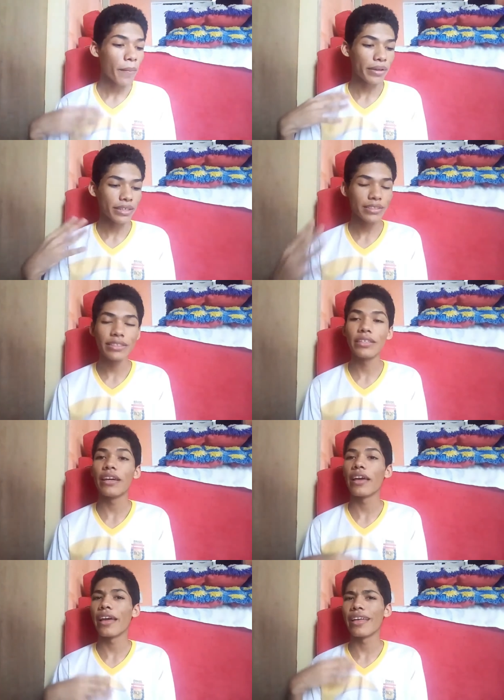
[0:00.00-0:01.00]
Mas assim,
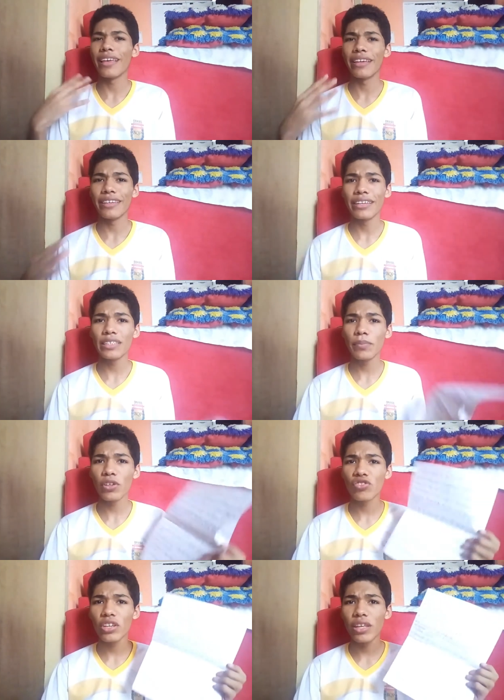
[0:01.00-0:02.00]
é, esse
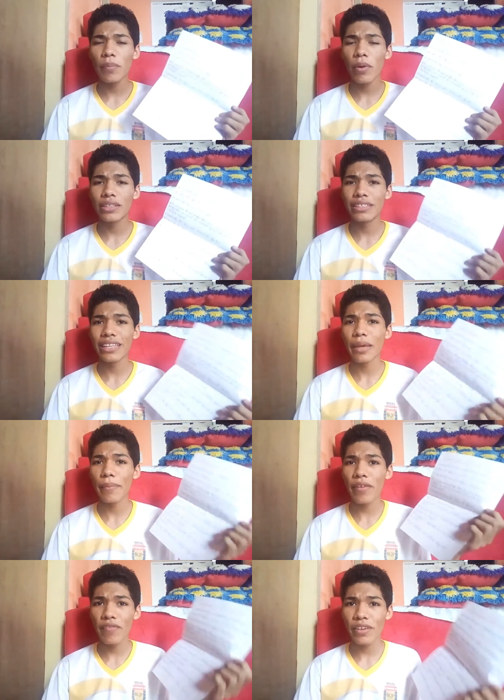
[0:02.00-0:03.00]
projeto ele pode ser até
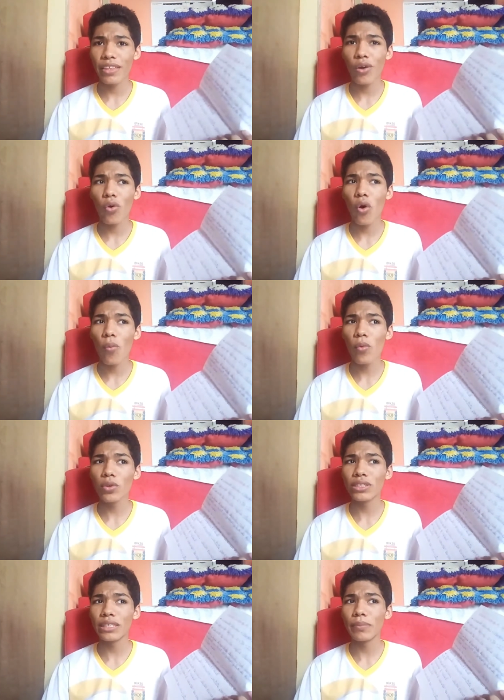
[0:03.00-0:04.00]
pra vida,
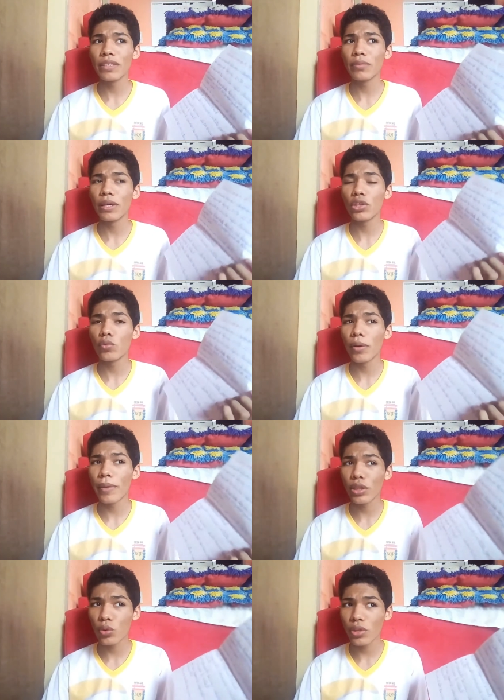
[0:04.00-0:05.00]
como simplesmente um um
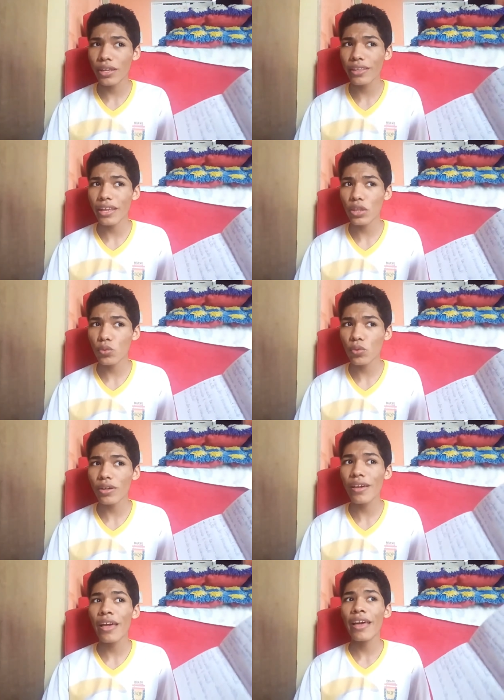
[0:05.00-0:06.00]
amador de
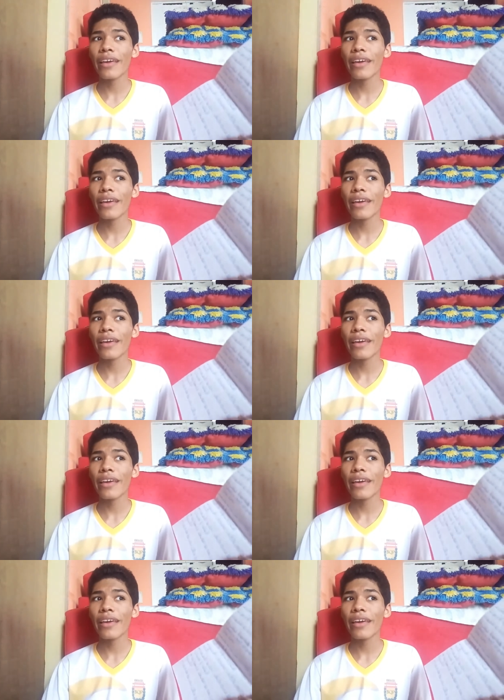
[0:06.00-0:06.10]
literatura